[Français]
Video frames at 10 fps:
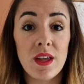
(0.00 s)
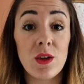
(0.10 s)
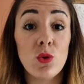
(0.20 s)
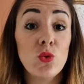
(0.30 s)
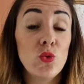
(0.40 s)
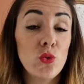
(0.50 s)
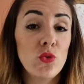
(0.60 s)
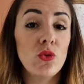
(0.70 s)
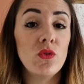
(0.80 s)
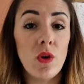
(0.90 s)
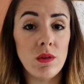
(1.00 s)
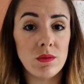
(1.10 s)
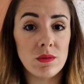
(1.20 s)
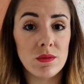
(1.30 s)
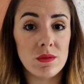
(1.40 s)
est que tout se vend
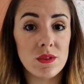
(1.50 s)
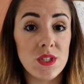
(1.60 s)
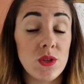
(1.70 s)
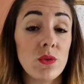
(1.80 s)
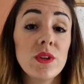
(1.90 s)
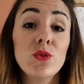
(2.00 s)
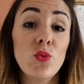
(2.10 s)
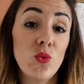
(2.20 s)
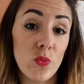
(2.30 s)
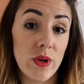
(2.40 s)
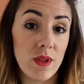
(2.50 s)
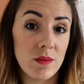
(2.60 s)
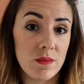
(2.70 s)
si on est au bon prix.